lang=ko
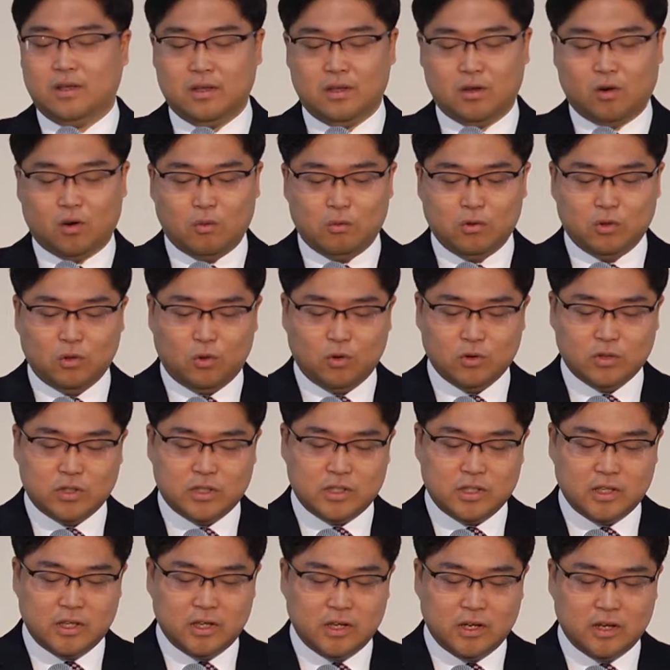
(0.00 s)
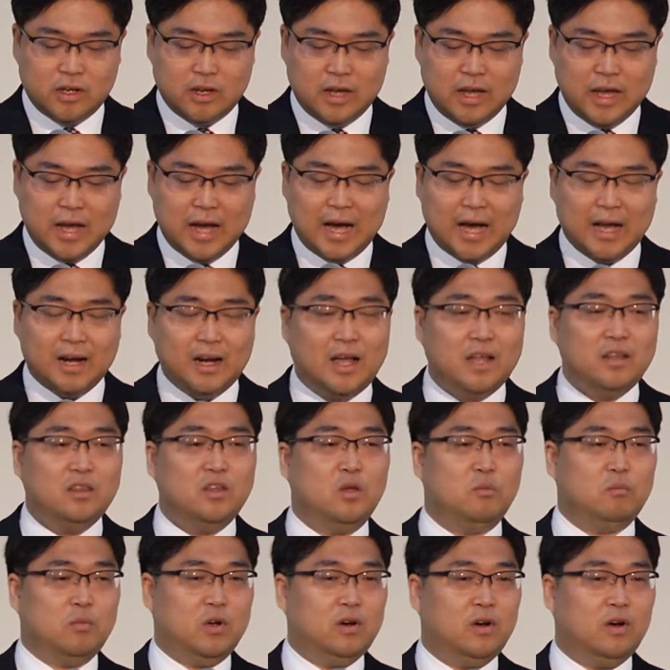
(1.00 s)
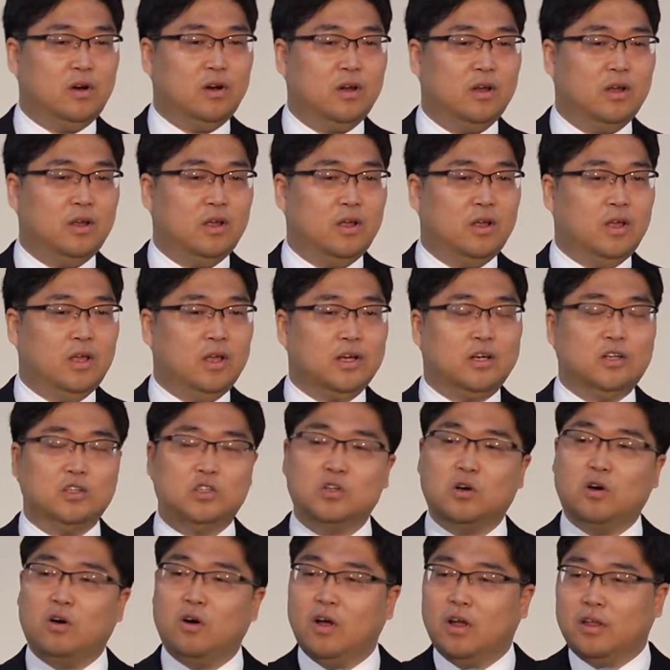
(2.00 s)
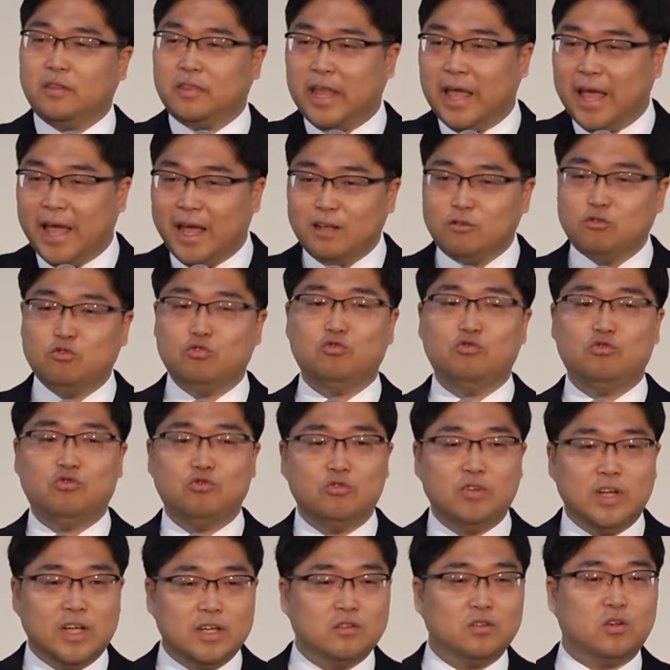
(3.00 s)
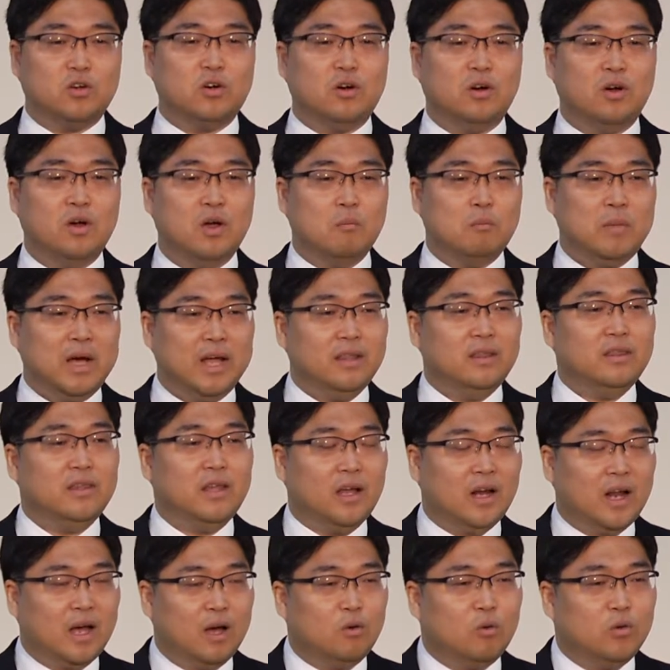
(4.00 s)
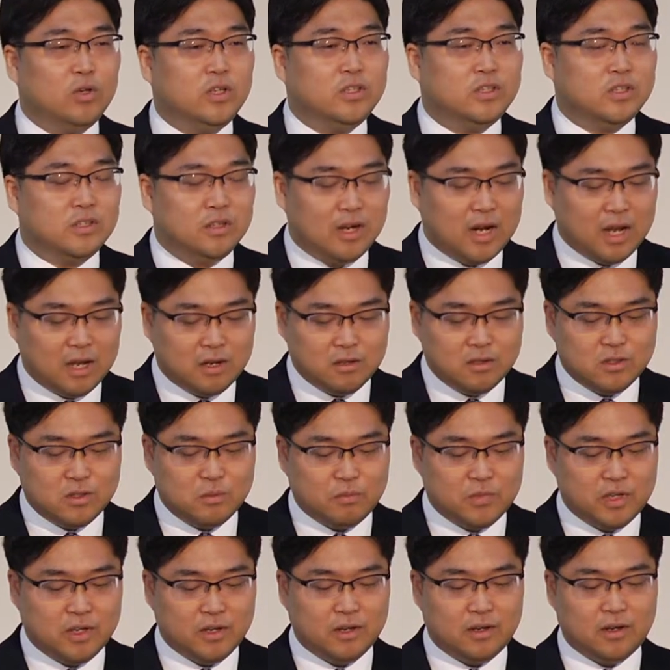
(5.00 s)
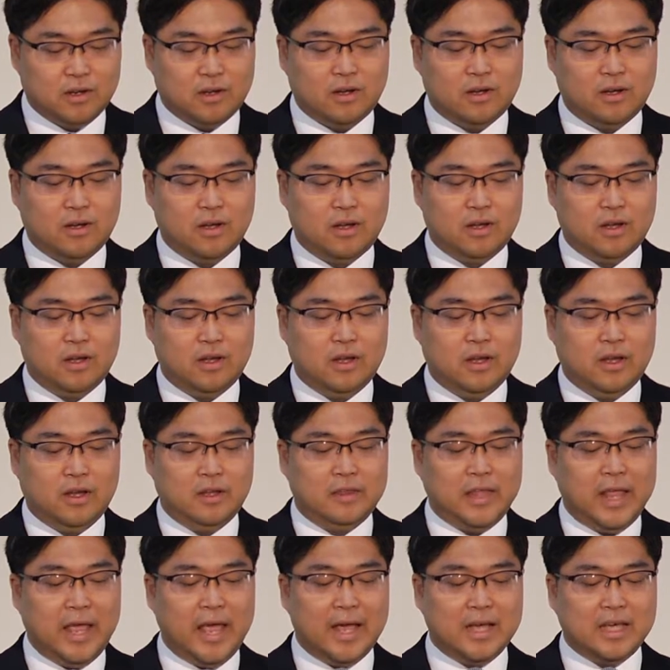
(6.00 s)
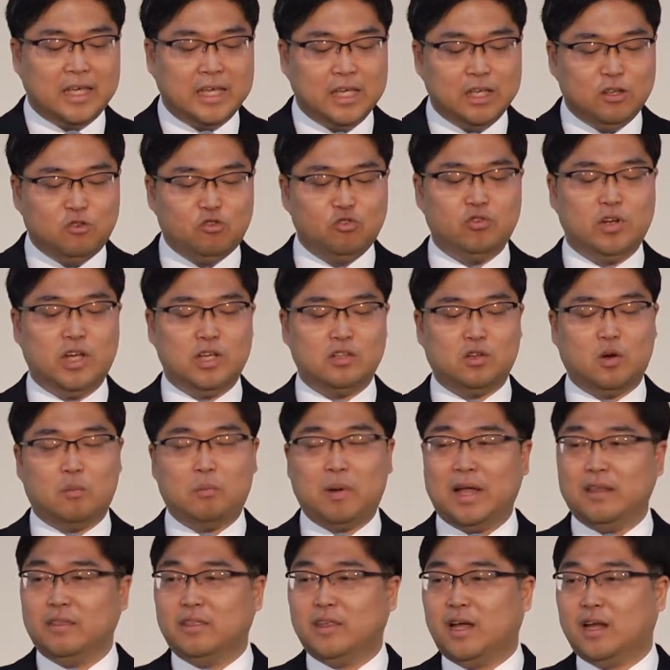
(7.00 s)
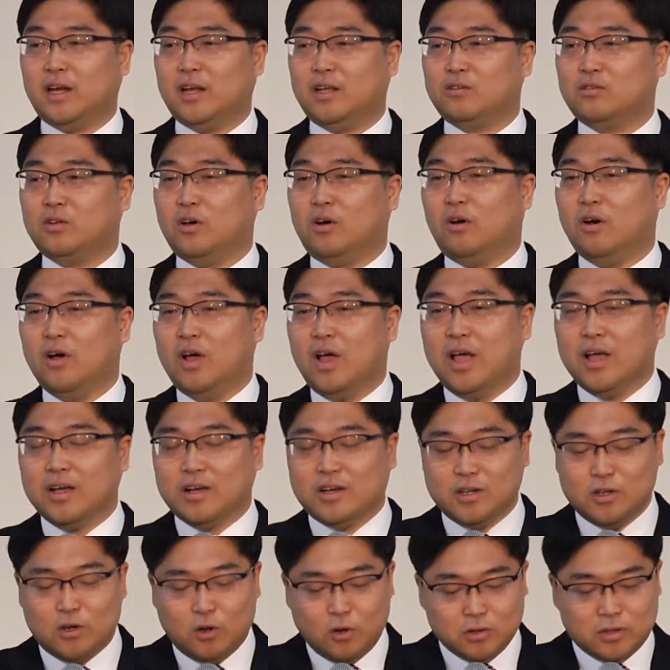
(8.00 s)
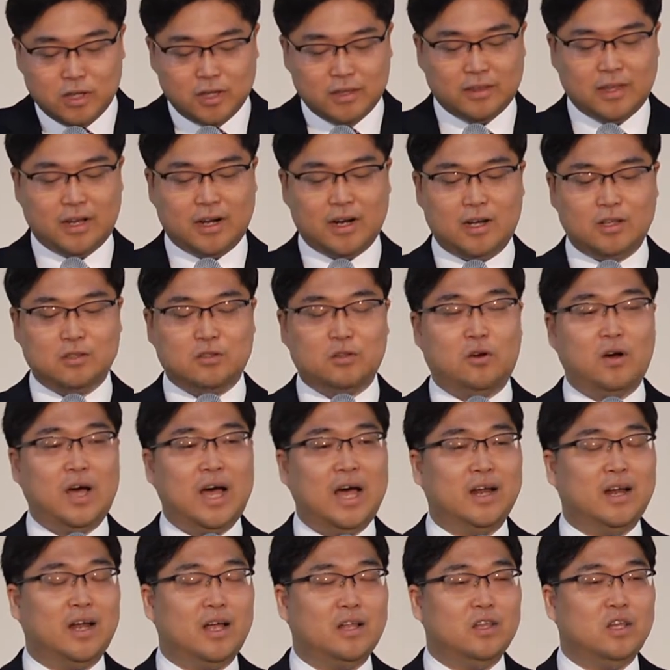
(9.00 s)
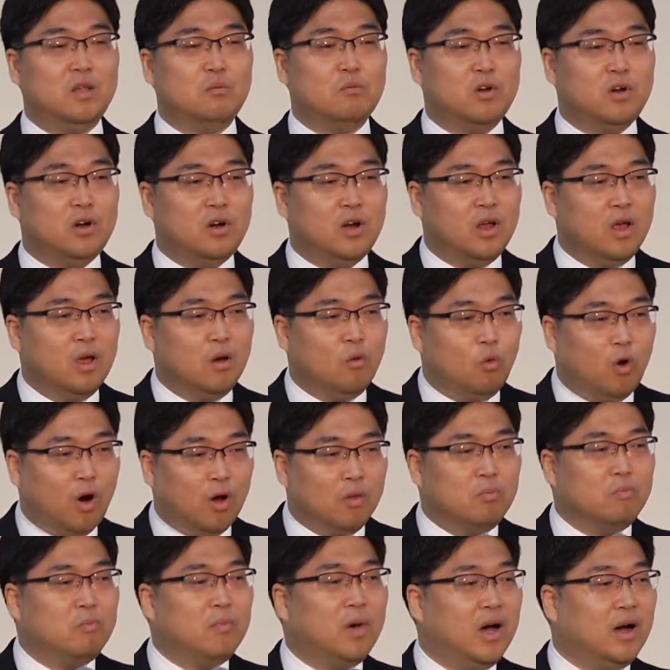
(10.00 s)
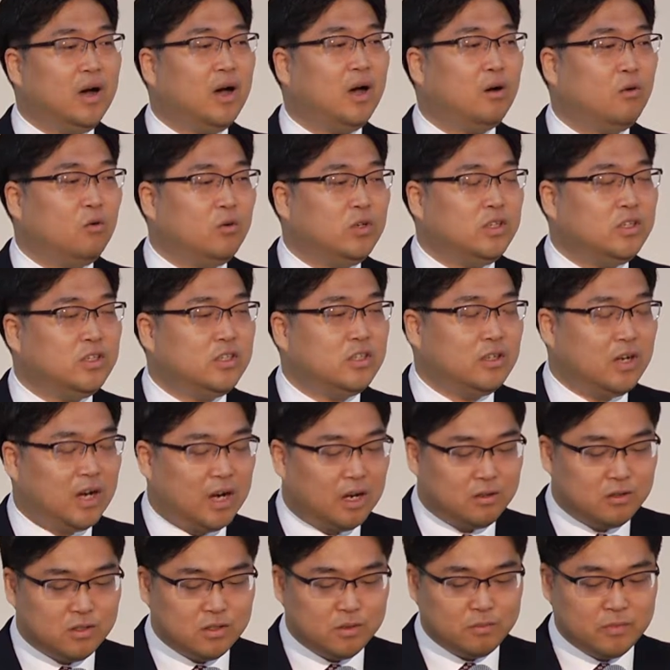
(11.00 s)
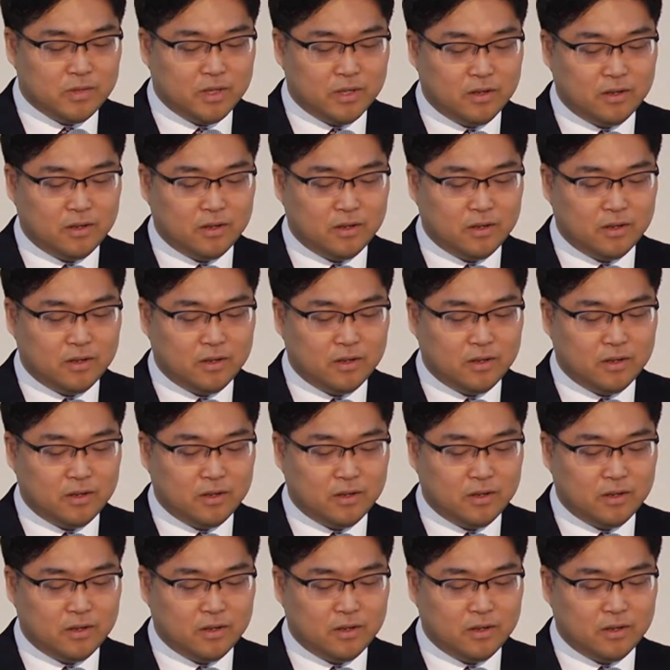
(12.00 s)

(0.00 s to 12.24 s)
여러분 혹시 하나님을 그저 내 수준에서 판단하고 있지는 않으십니까? 내 기준에서 판단해서 그것에 따라서 하나님을 원망하고 있지는 않으십니까?